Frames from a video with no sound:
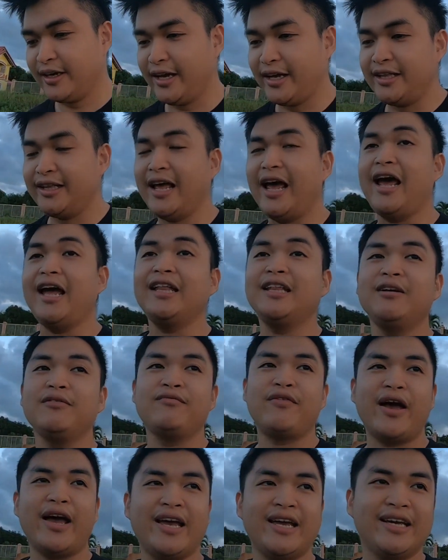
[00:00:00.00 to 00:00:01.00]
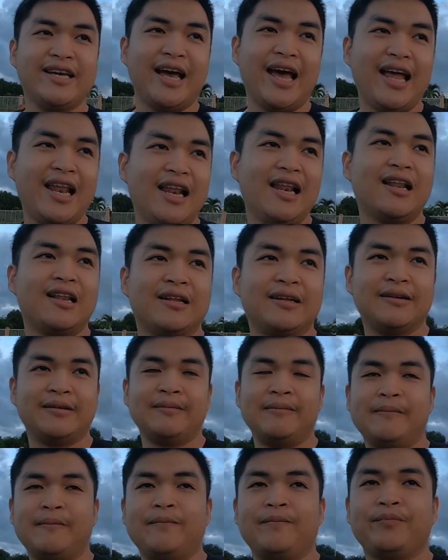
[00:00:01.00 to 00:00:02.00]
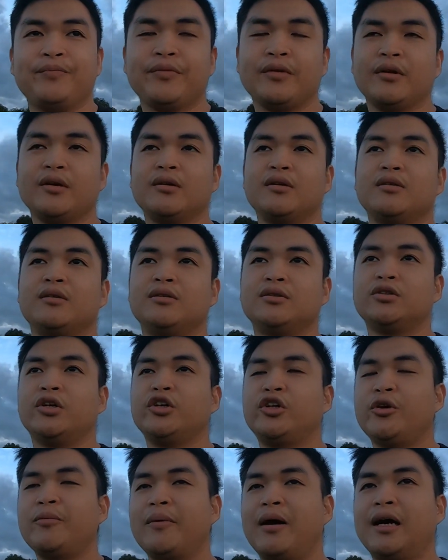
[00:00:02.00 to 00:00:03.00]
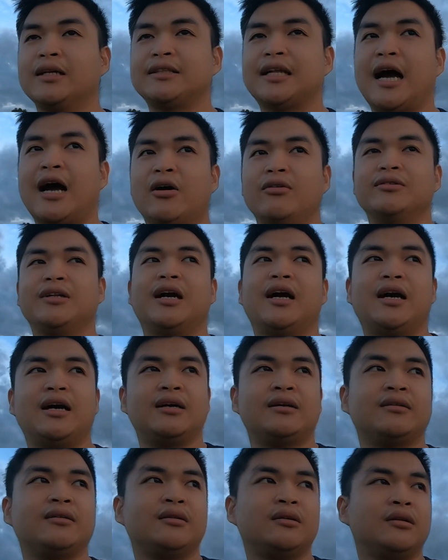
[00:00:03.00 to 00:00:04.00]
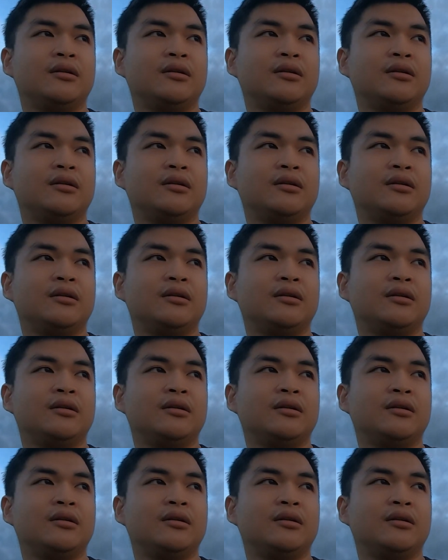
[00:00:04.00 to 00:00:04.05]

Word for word: in any vehicle. So ito yung mga tao na